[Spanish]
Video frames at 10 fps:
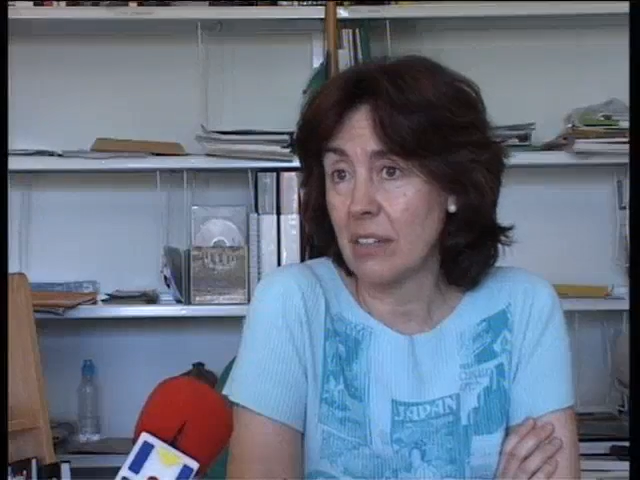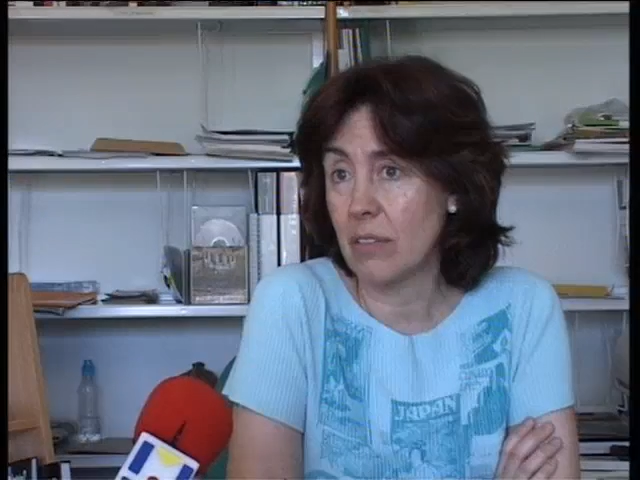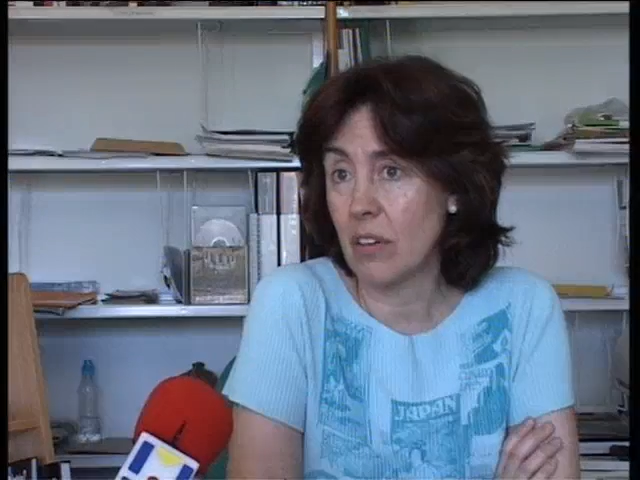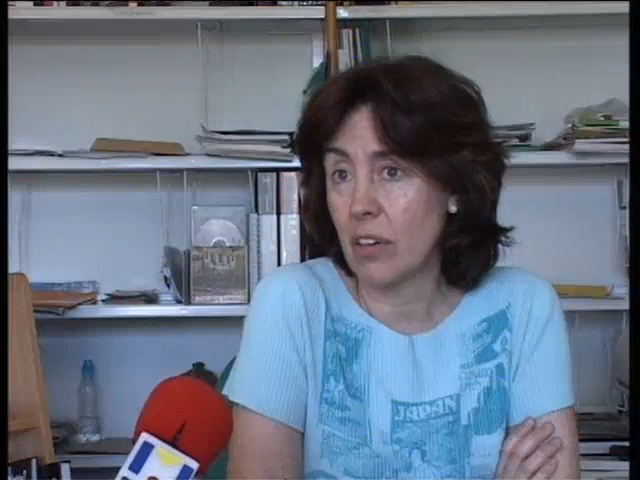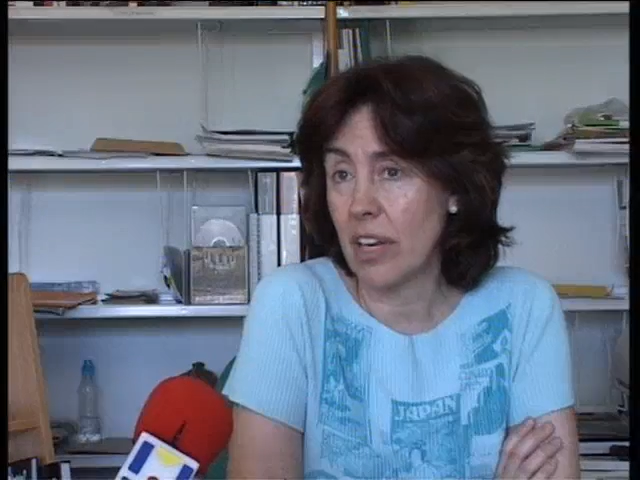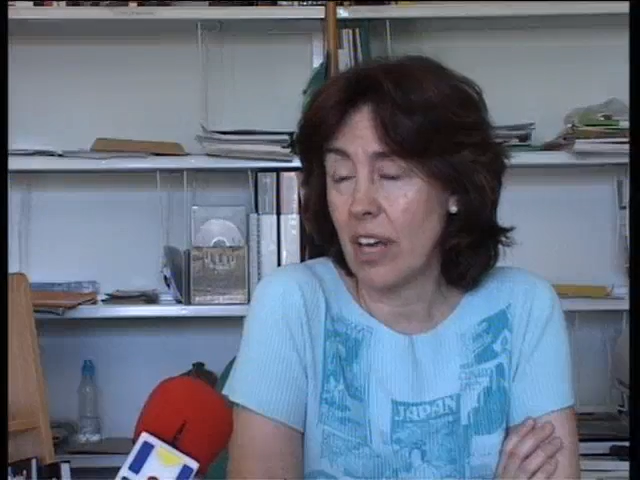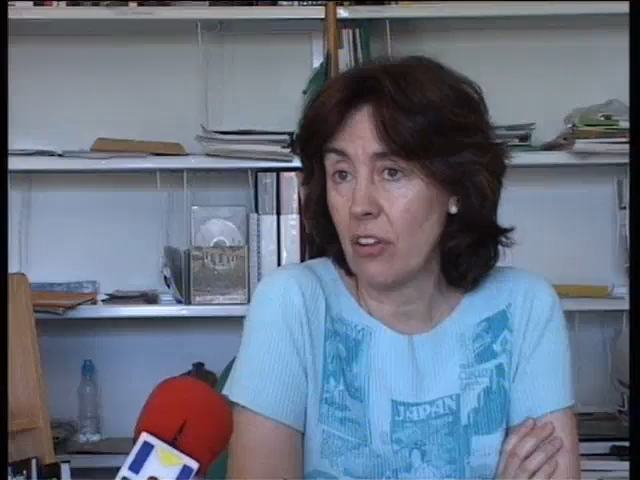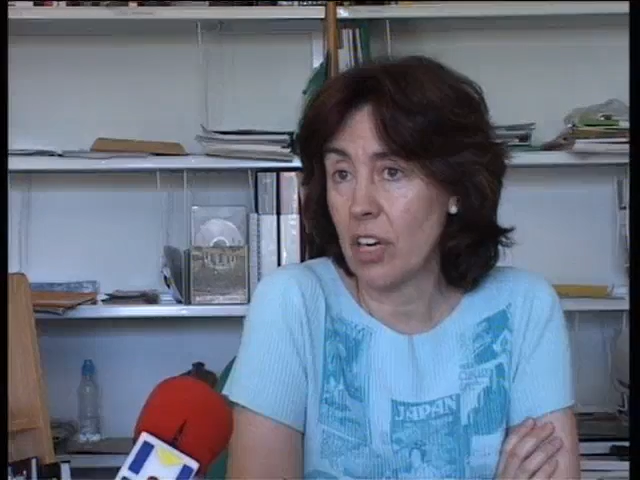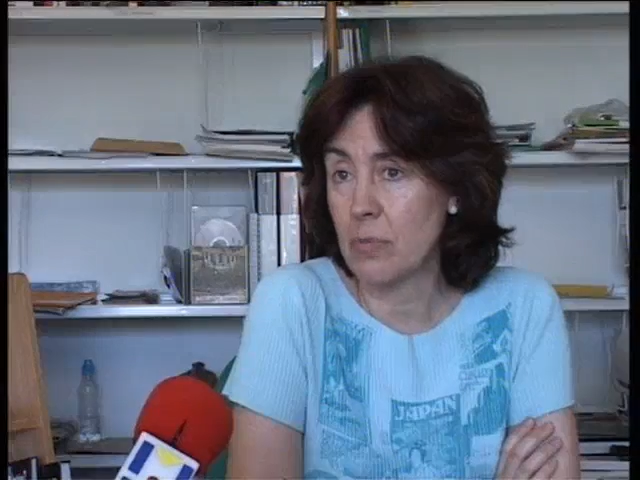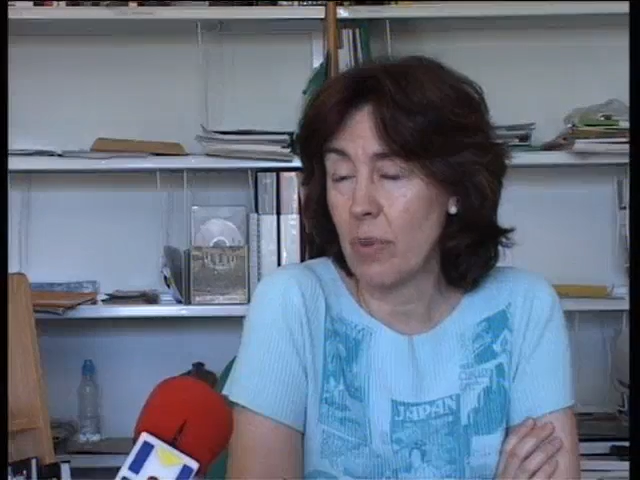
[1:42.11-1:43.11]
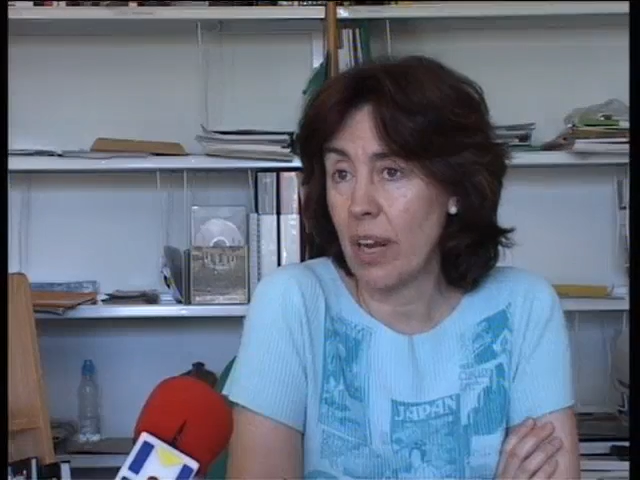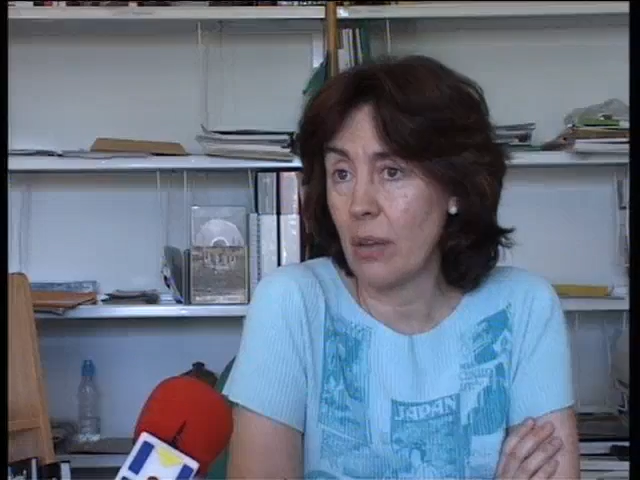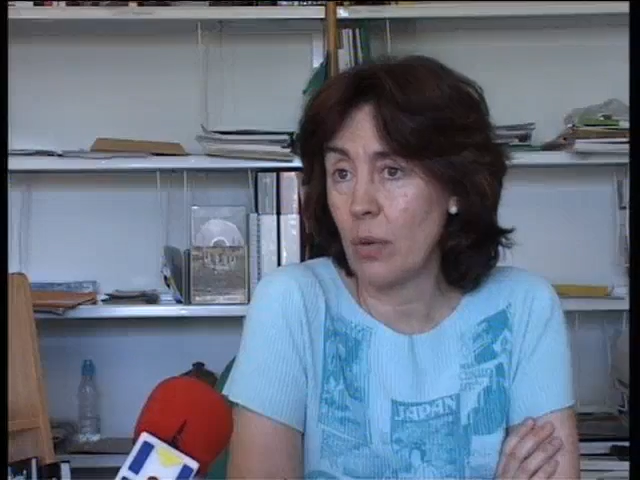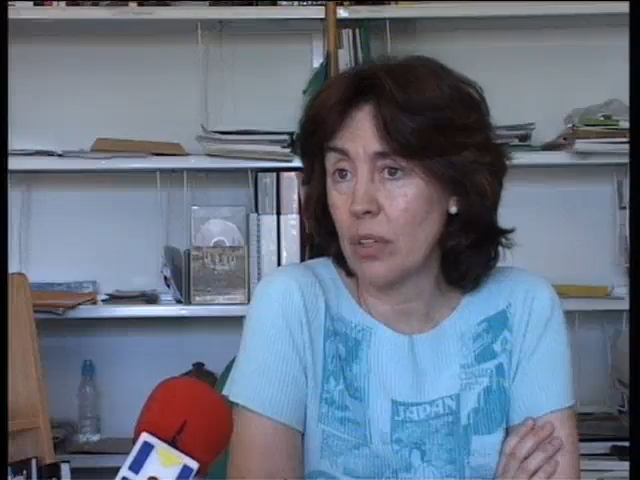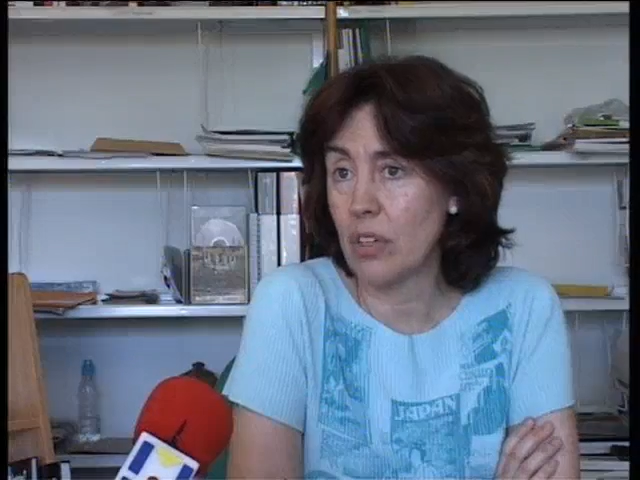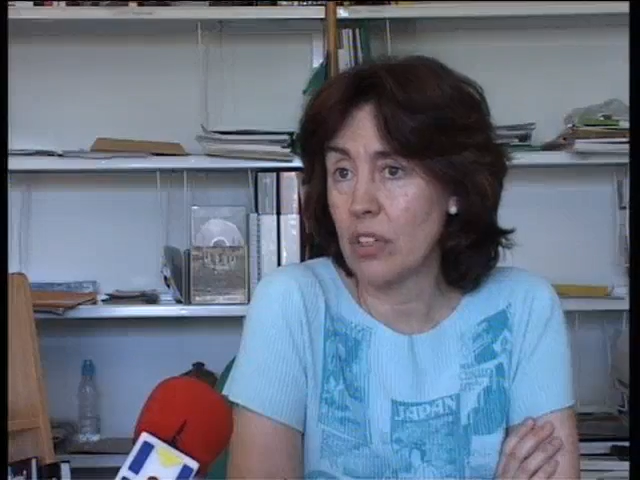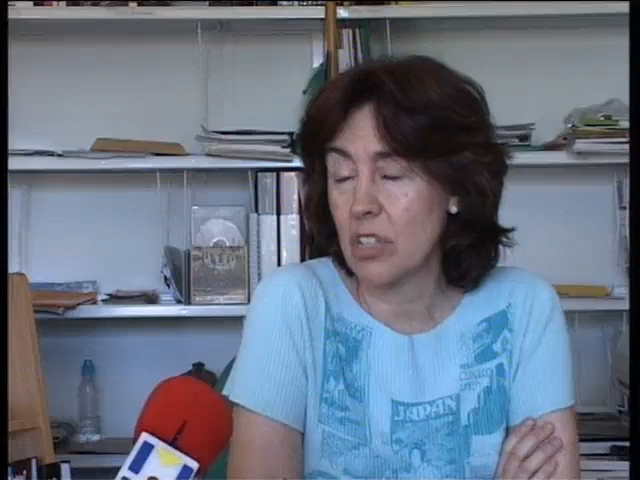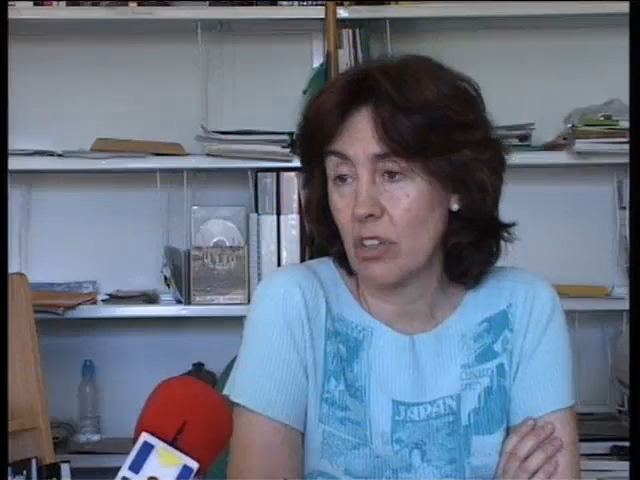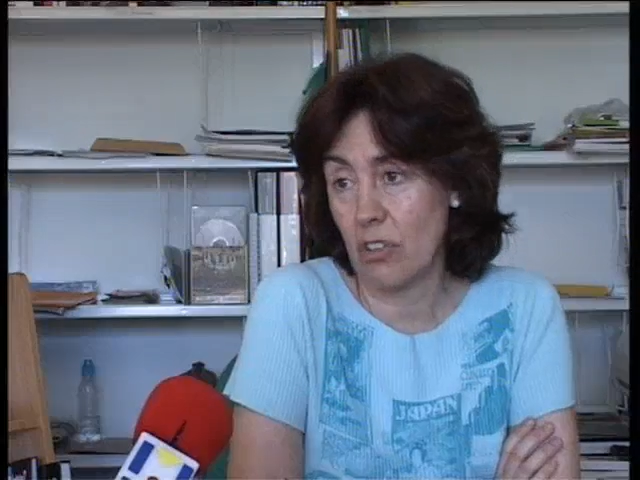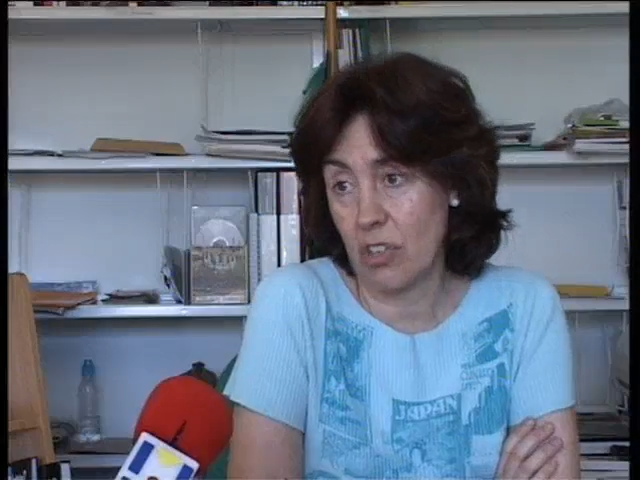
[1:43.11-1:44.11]
ordenadores para
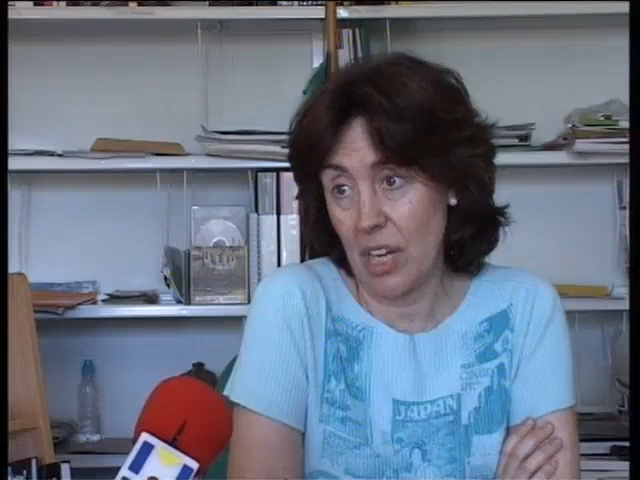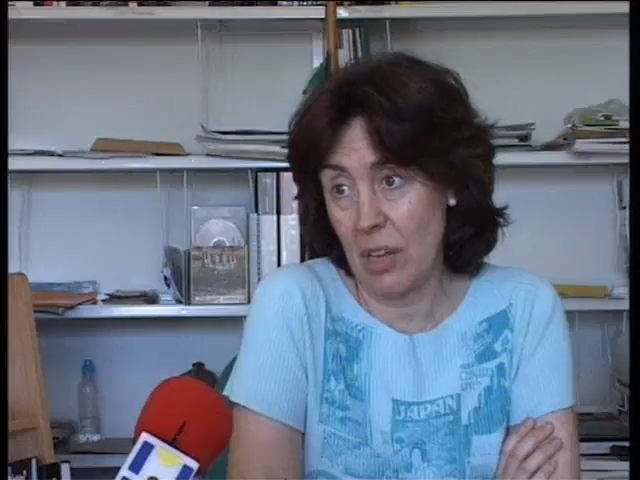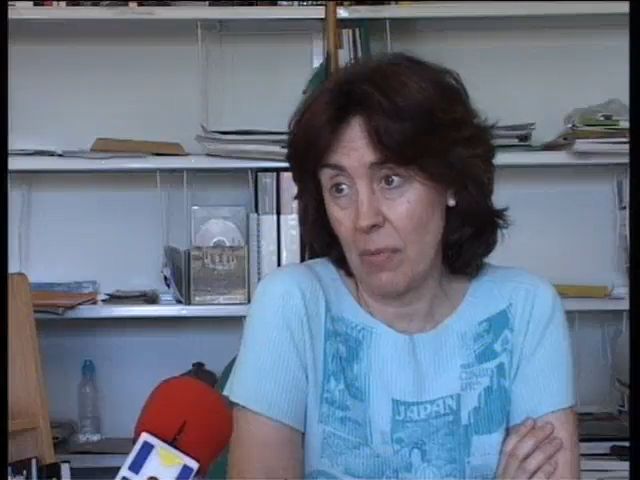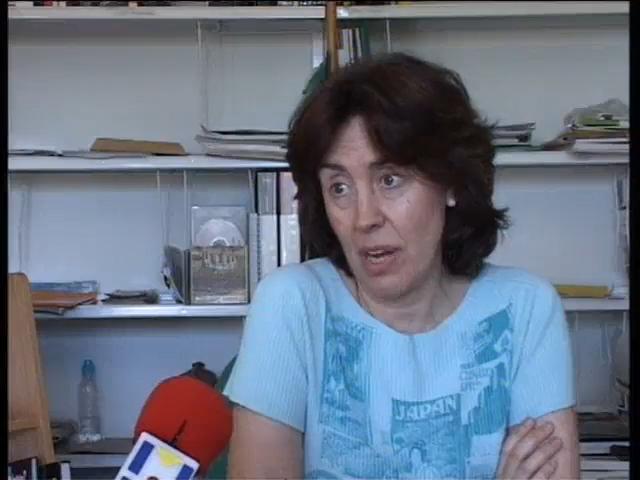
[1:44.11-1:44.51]
adultos y otros seis